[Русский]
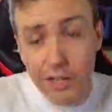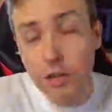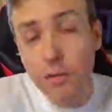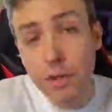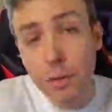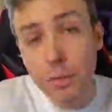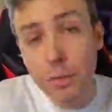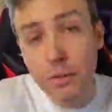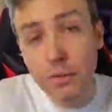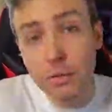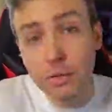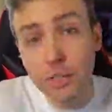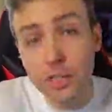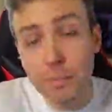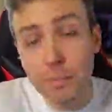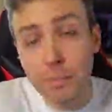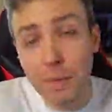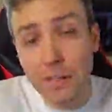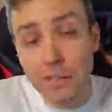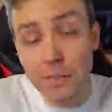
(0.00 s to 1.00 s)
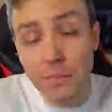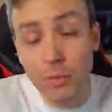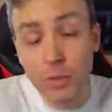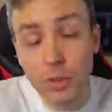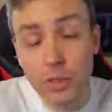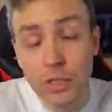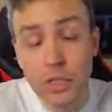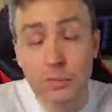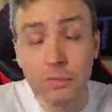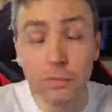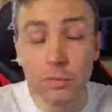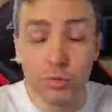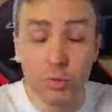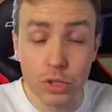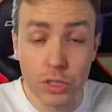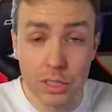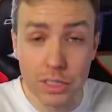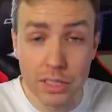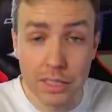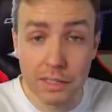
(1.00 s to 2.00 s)
в любом случае посмотрим,
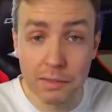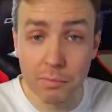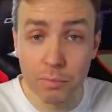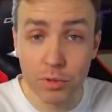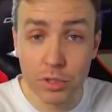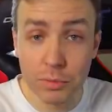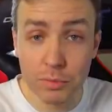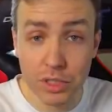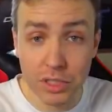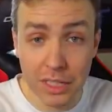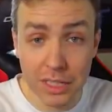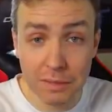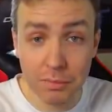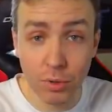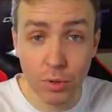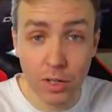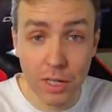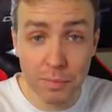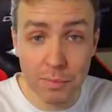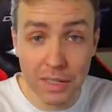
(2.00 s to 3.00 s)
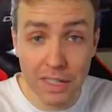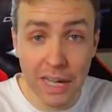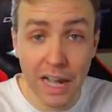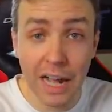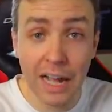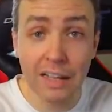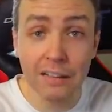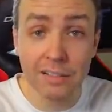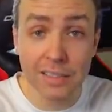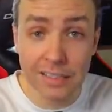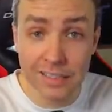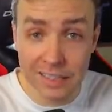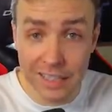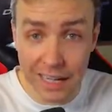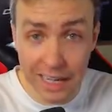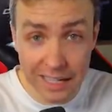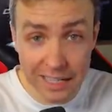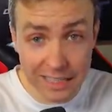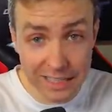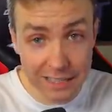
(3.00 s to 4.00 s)
уже будем ждать более-менее
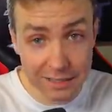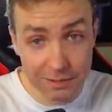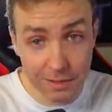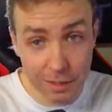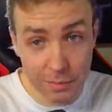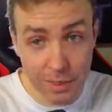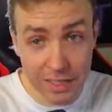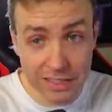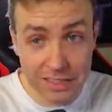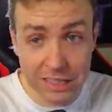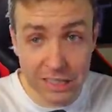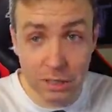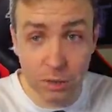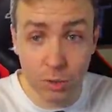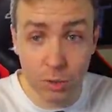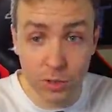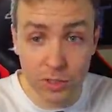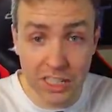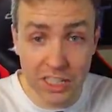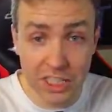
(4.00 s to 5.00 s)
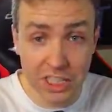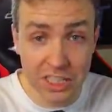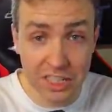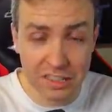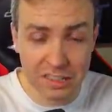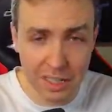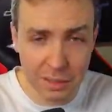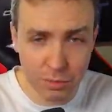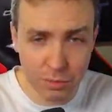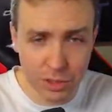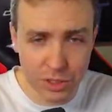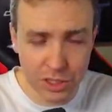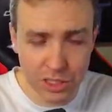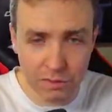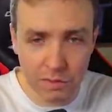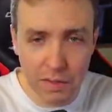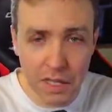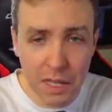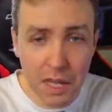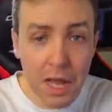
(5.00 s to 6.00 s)
официальной информации от наших разработчиков.
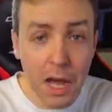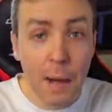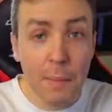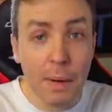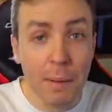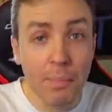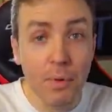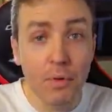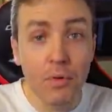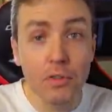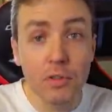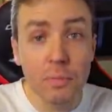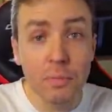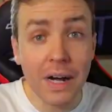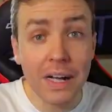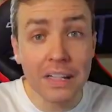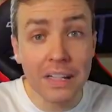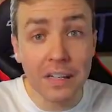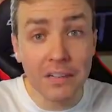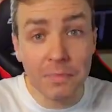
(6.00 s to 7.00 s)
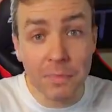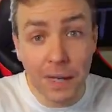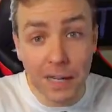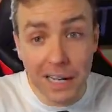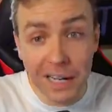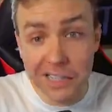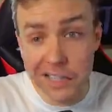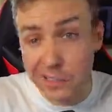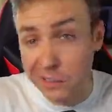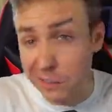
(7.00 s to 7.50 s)
По поводу баннеров пока что